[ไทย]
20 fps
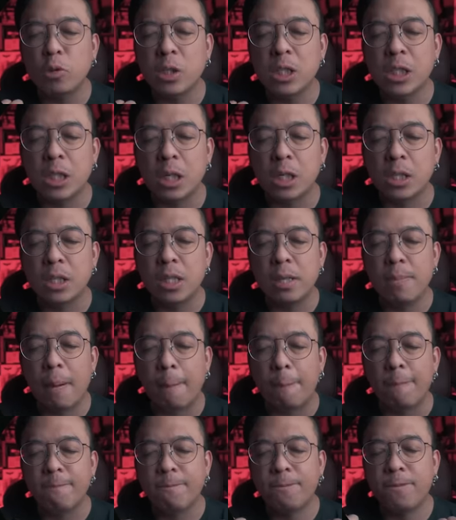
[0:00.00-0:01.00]
รู้สึกที่แบ
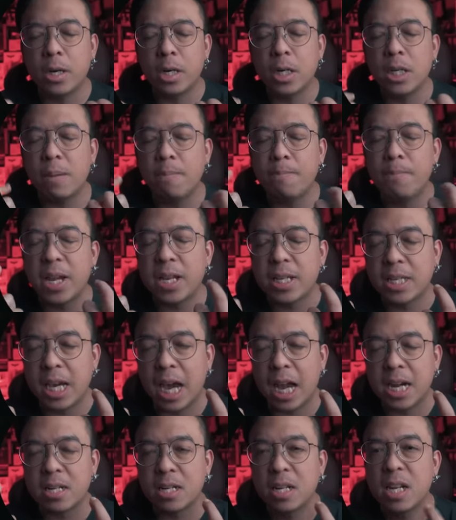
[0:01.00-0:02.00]
บ first
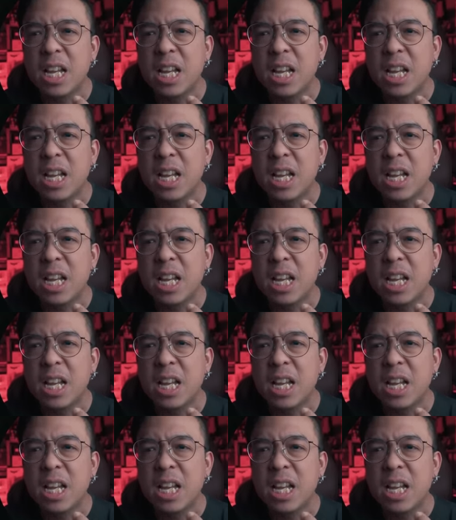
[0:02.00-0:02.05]
impression